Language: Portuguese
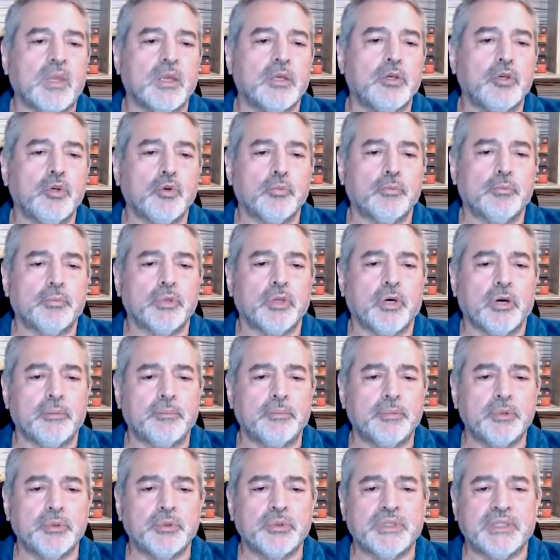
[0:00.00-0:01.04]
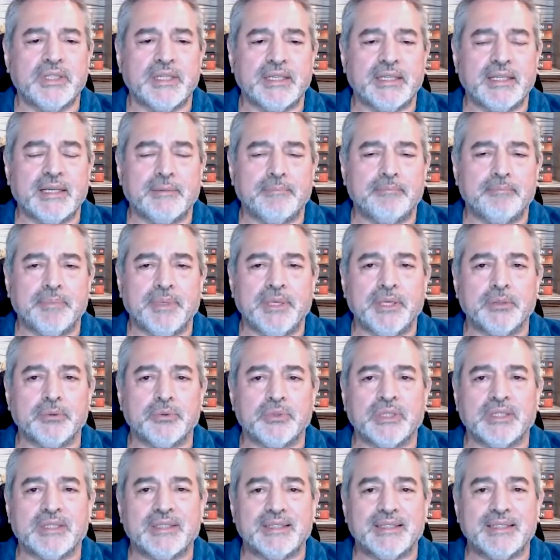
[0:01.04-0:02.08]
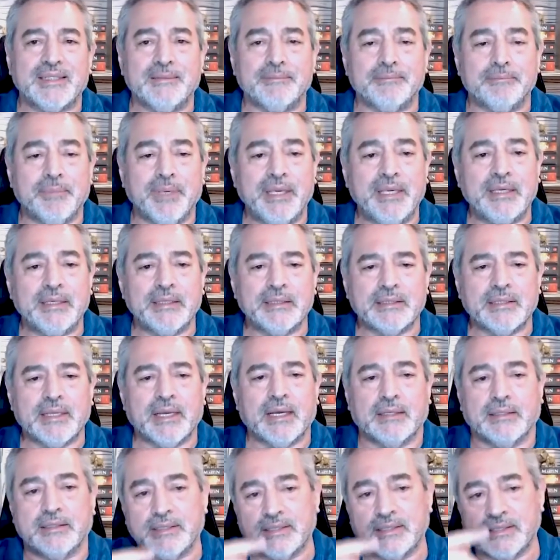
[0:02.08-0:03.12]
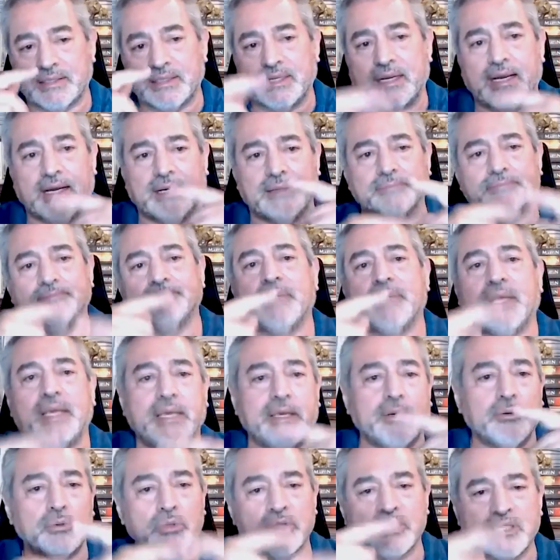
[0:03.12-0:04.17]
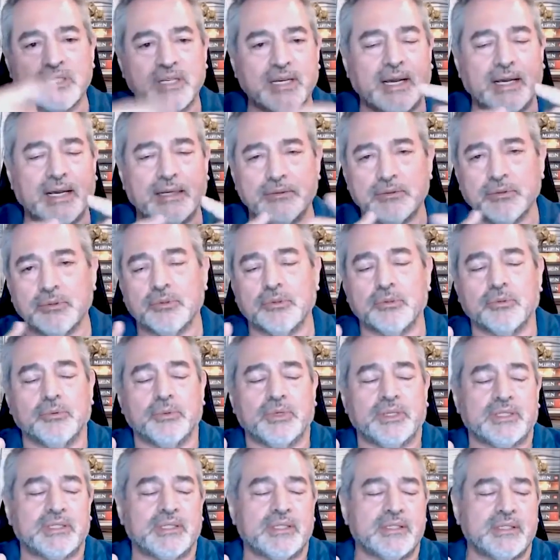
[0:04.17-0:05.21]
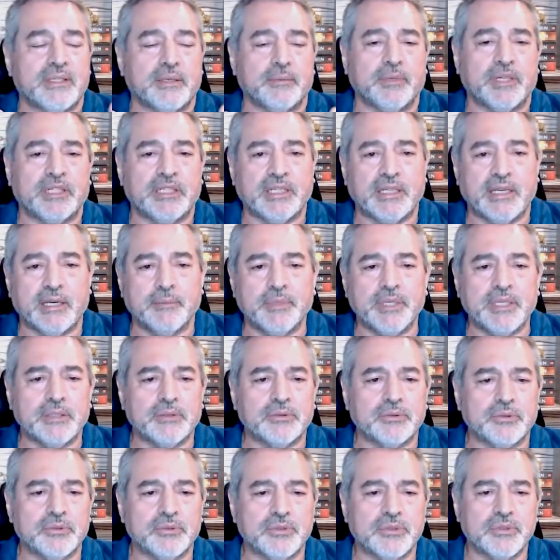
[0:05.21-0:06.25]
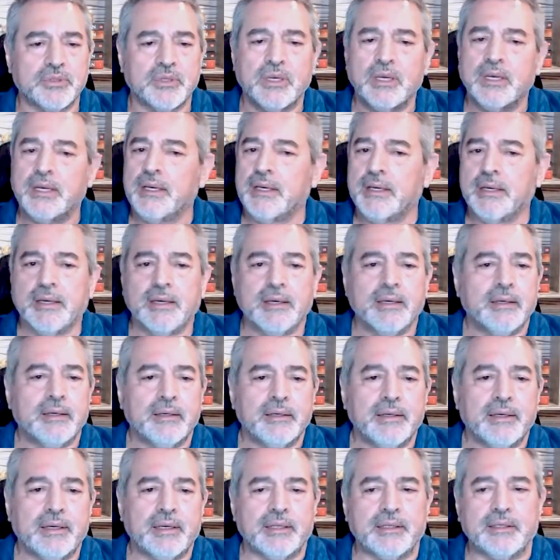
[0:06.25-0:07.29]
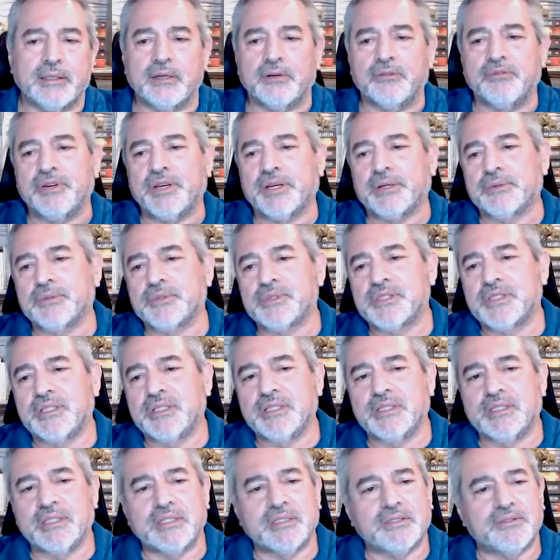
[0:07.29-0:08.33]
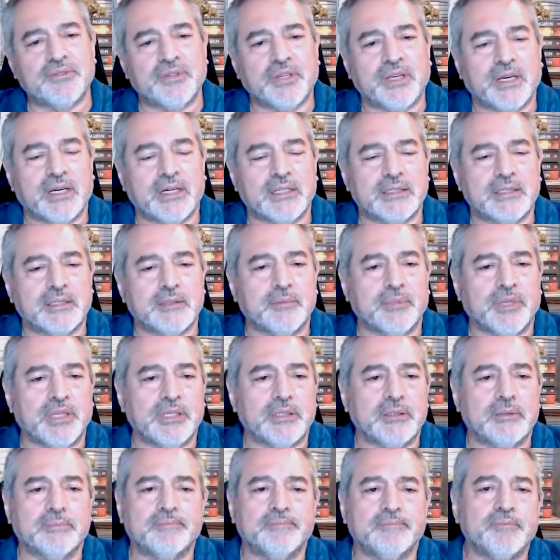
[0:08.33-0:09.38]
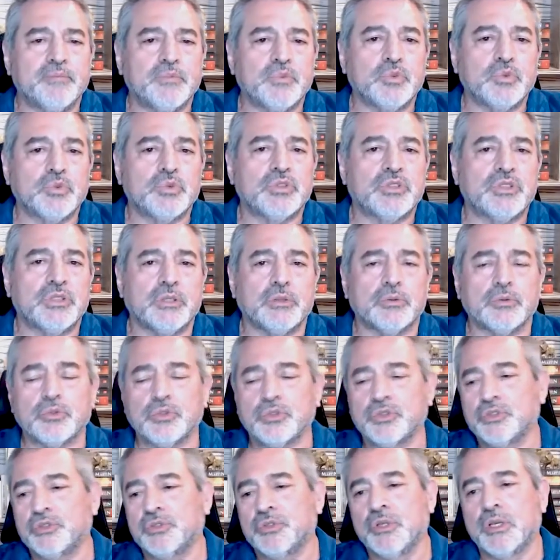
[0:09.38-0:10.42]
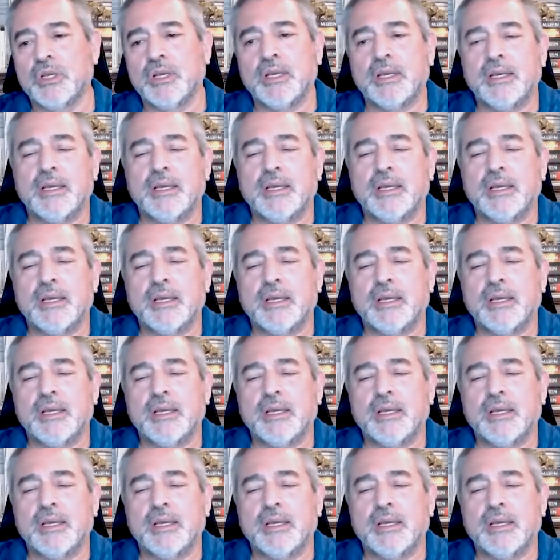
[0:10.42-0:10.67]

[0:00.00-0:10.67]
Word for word: que o próprio terapeuta também tá, está enroscado com esses emaranhamentos ele não vai conseguir identificar também nos seus